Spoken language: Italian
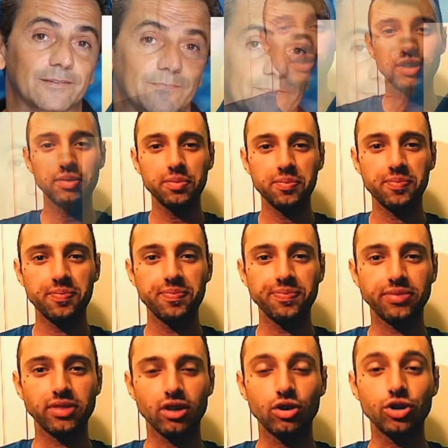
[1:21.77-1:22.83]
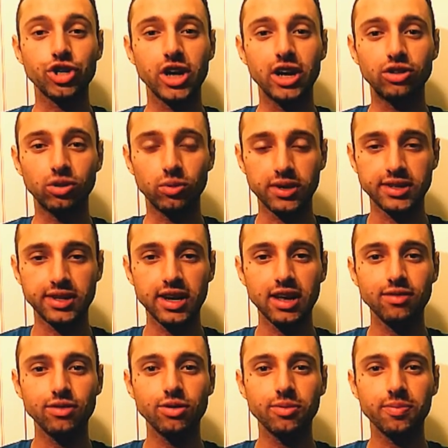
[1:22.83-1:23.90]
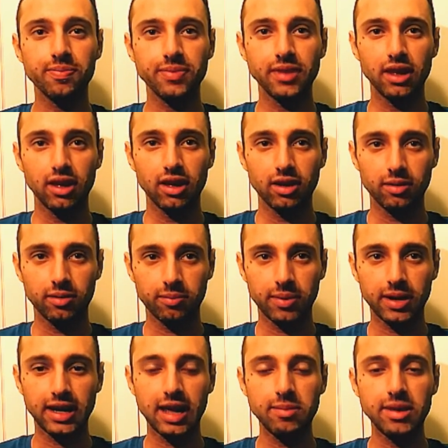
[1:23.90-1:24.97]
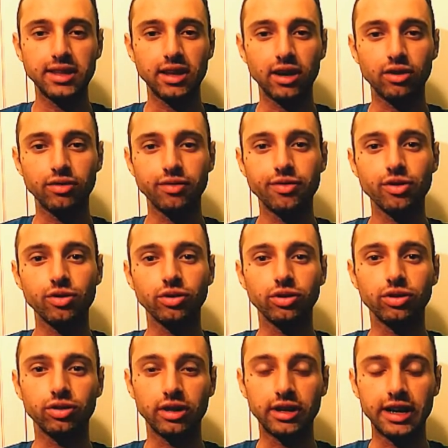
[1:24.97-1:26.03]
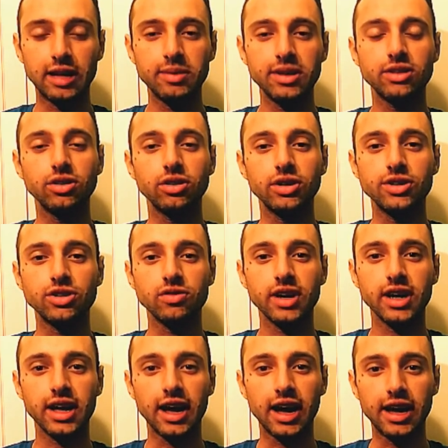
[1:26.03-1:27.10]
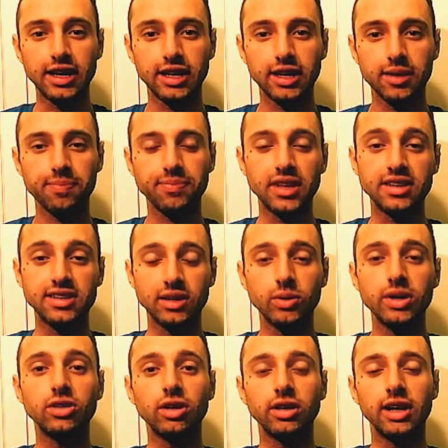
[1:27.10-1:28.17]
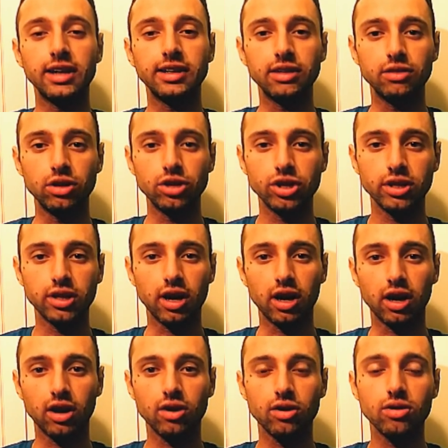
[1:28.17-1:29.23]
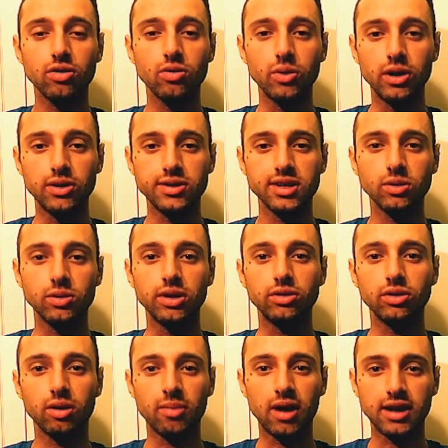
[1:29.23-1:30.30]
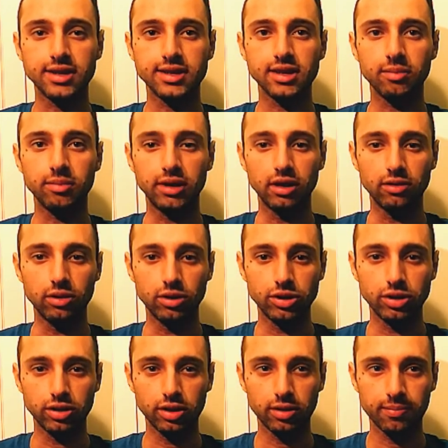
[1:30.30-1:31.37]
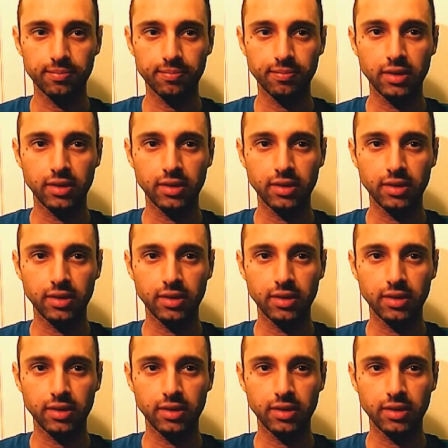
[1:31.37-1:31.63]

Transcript: tutti, ho scelto questa review perché mette a confronto l'allenamento con i sovraccarichi eseguito ad alta velocità con quello eseguito a bassa media velocità.